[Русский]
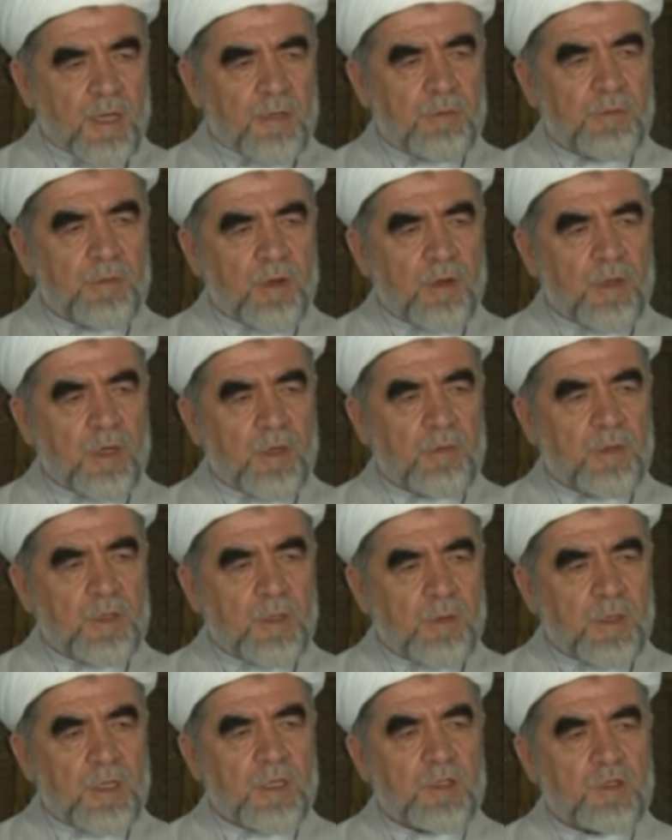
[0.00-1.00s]
особенно в
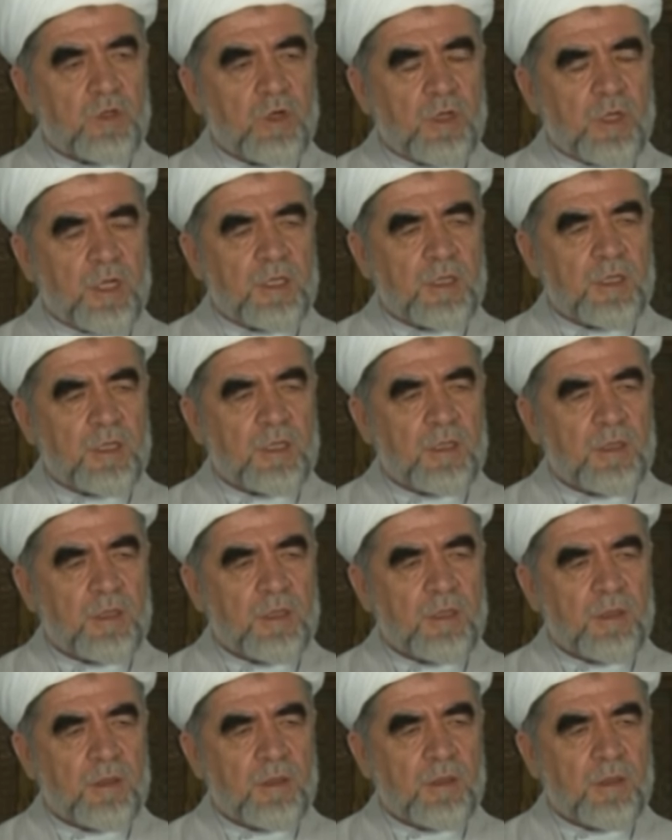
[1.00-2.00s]
арабских странах.
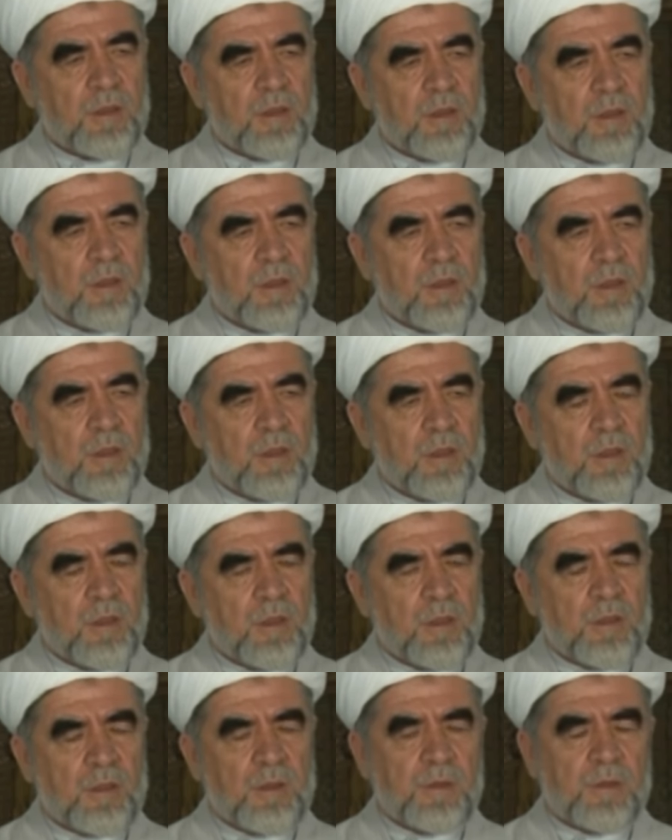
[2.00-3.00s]
Обе
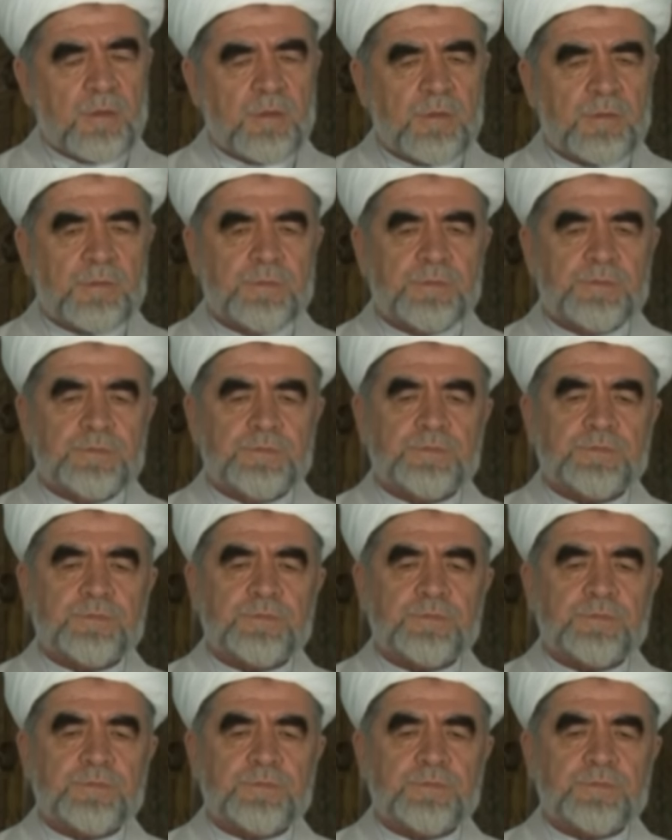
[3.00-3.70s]
воюющие стороны